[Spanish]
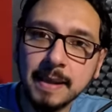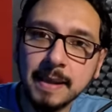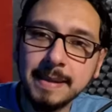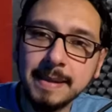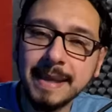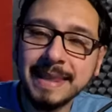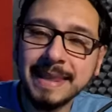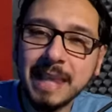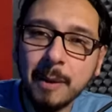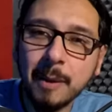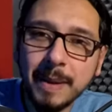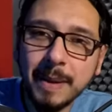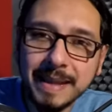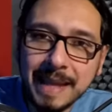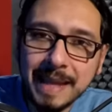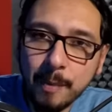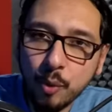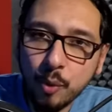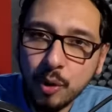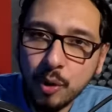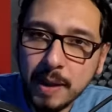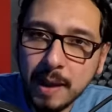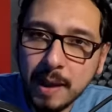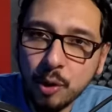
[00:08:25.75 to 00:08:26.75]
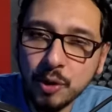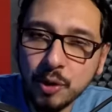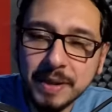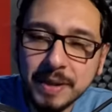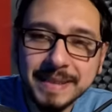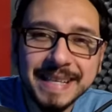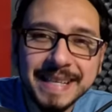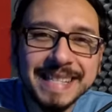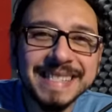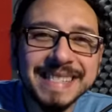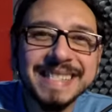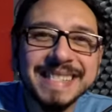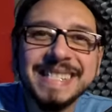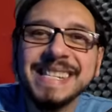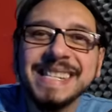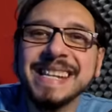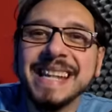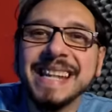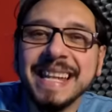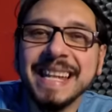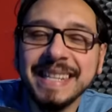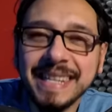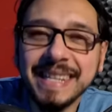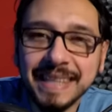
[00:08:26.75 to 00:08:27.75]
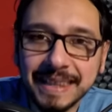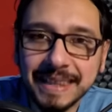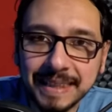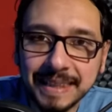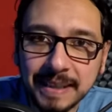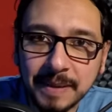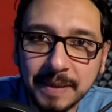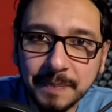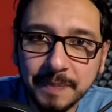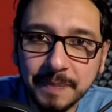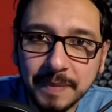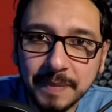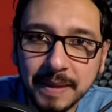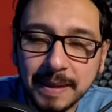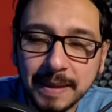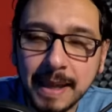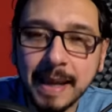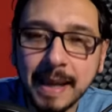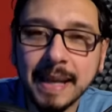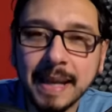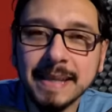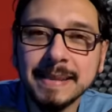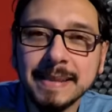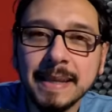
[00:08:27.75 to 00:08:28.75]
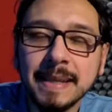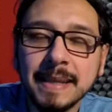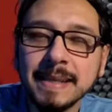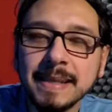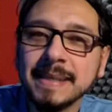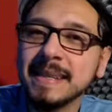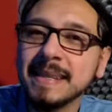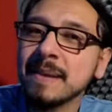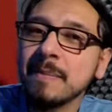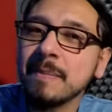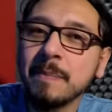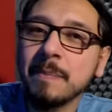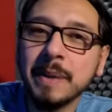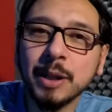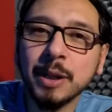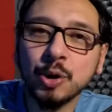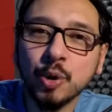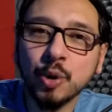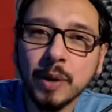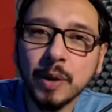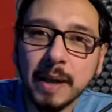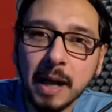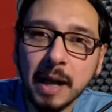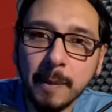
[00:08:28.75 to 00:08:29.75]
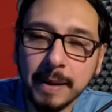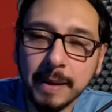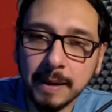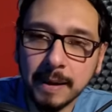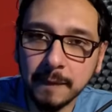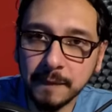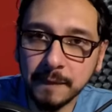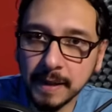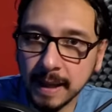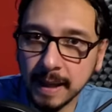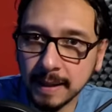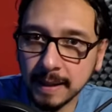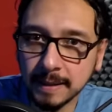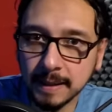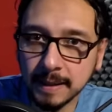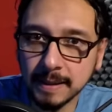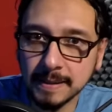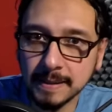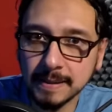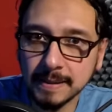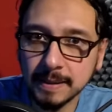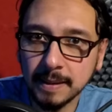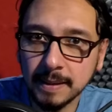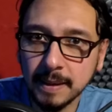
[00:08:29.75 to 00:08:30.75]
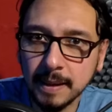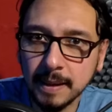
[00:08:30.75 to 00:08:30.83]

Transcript: y estaba enamorado de esa chilenita que Creseri siempre tocaba en las fiestas,